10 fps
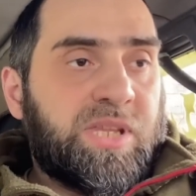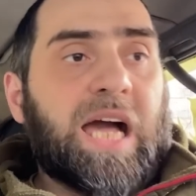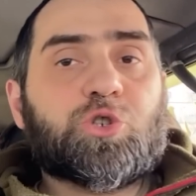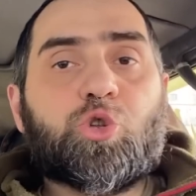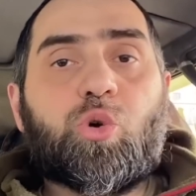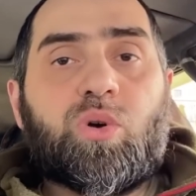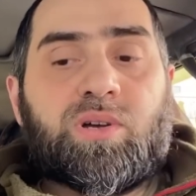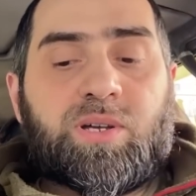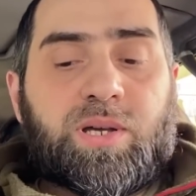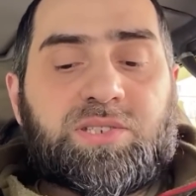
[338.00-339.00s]
Так
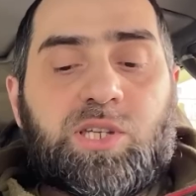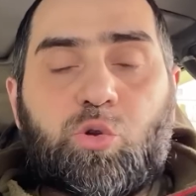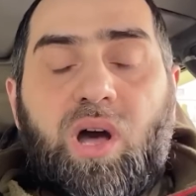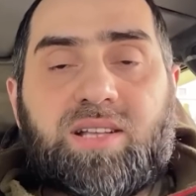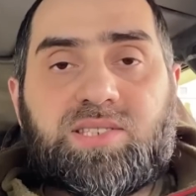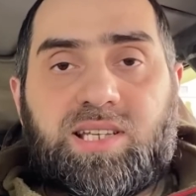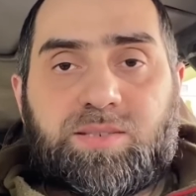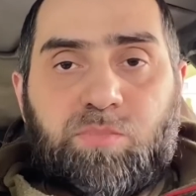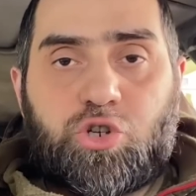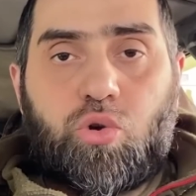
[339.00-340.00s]
что э, ситуация
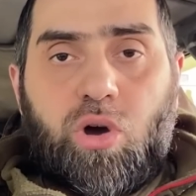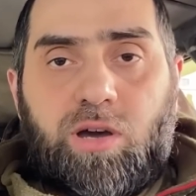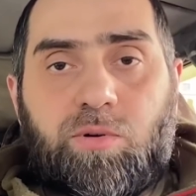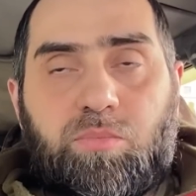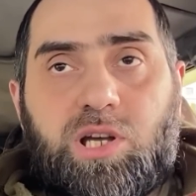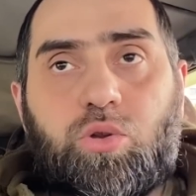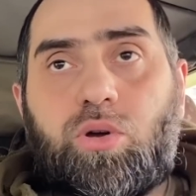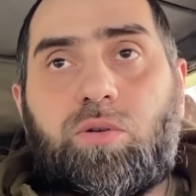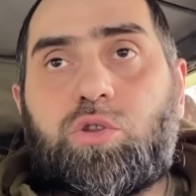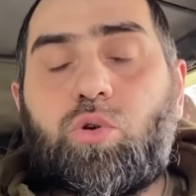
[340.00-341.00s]
с Машхоевым,
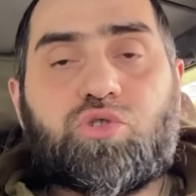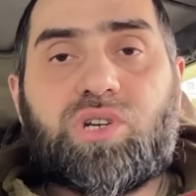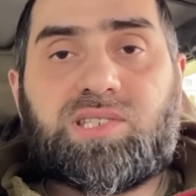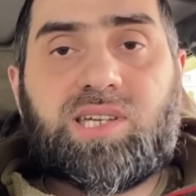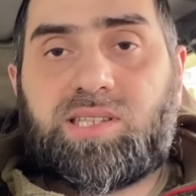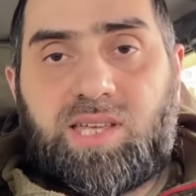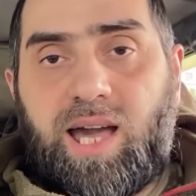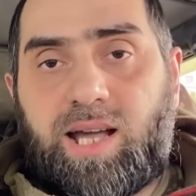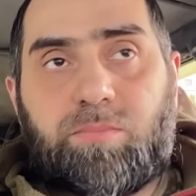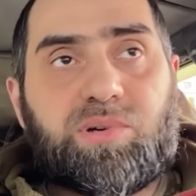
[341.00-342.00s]
которого тоже где-то
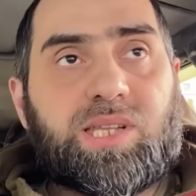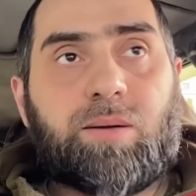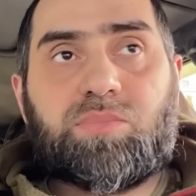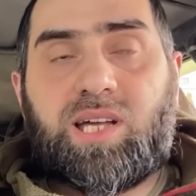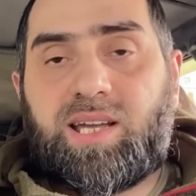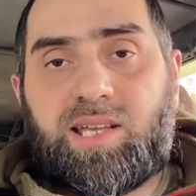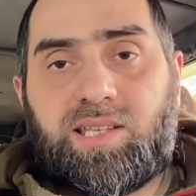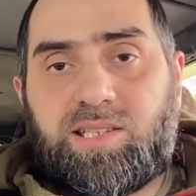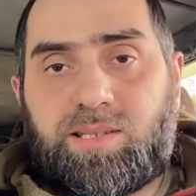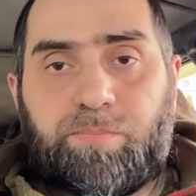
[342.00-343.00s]
якобы там на
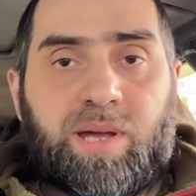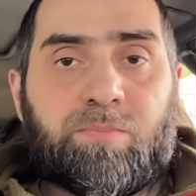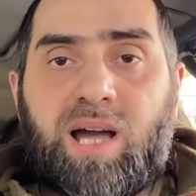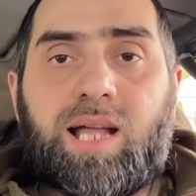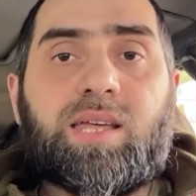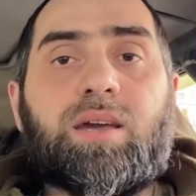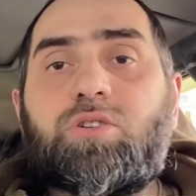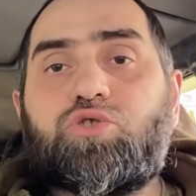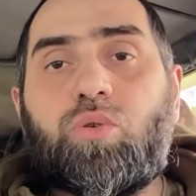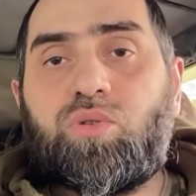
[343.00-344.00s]
границе
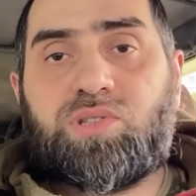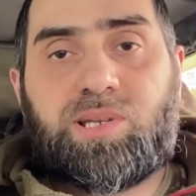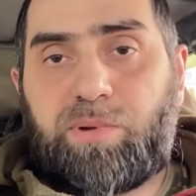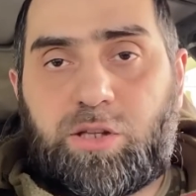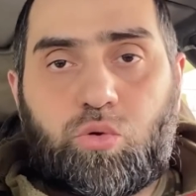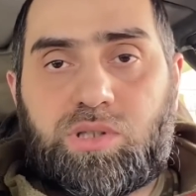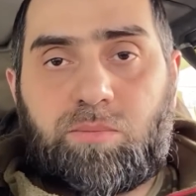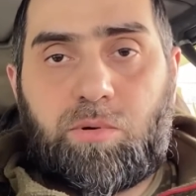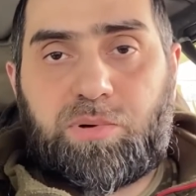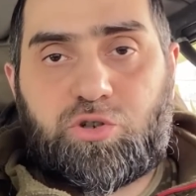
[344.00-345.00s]
поймали, что он за
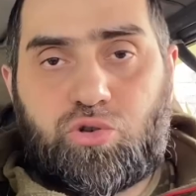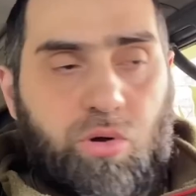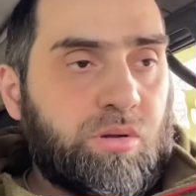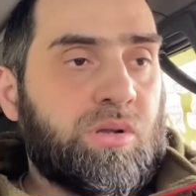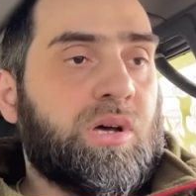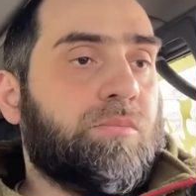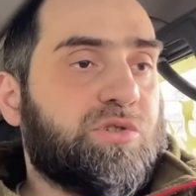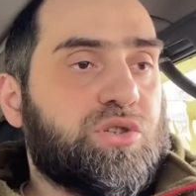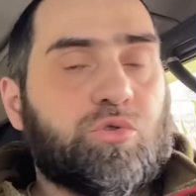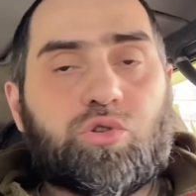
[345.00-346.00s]
продуктами пошел,
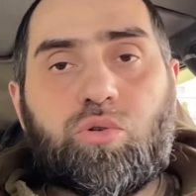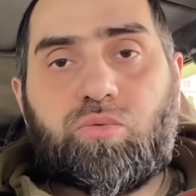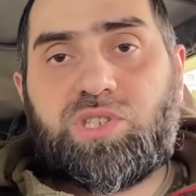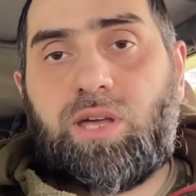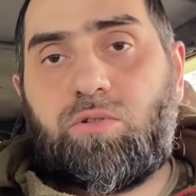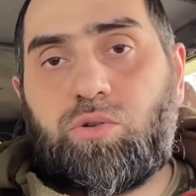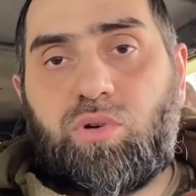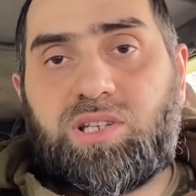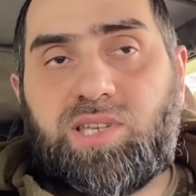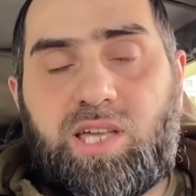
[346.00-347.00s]
почему-то он в
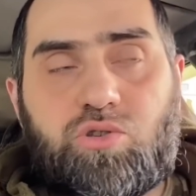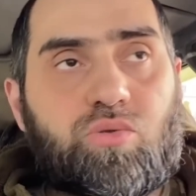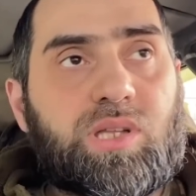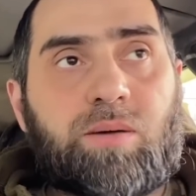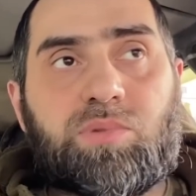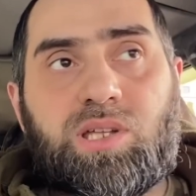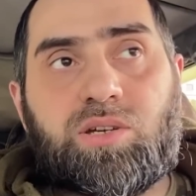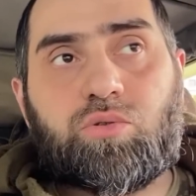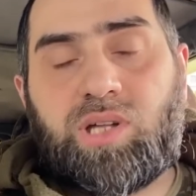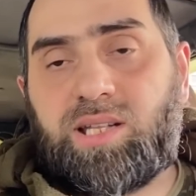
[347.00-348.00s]
Северную Осетию там
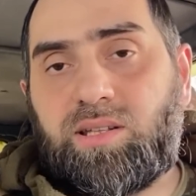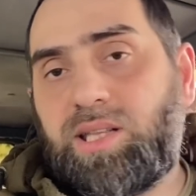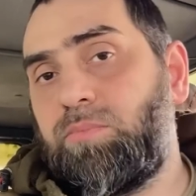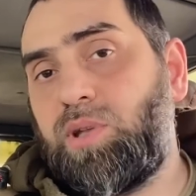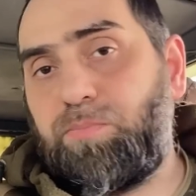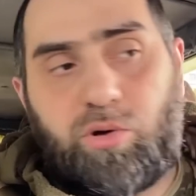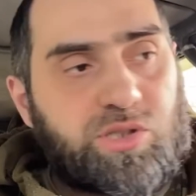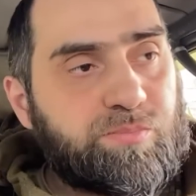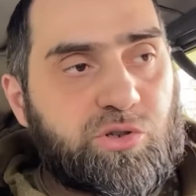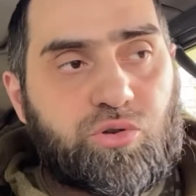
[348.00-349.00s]
или куда-то там на
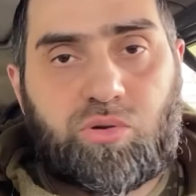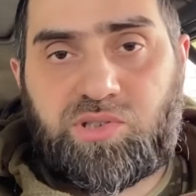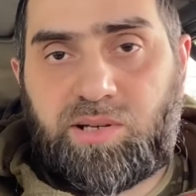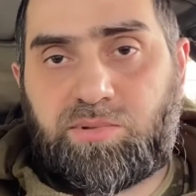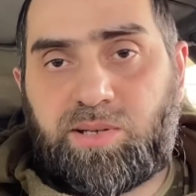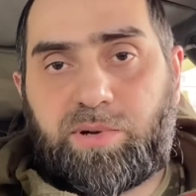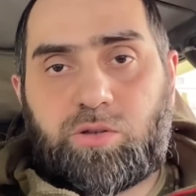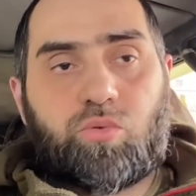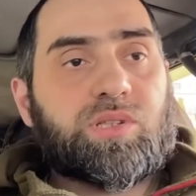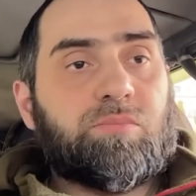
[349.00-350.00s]
пост пошел за, за
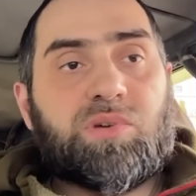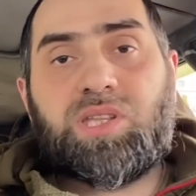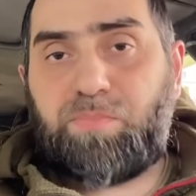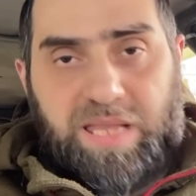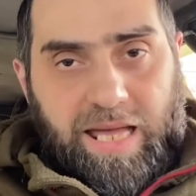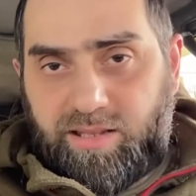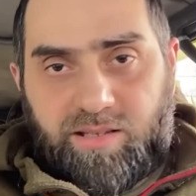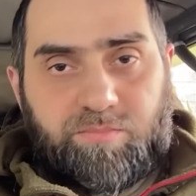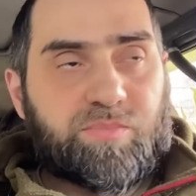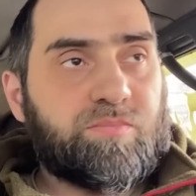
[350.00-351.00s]
продуктами,
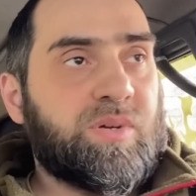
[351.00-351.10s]
непонятно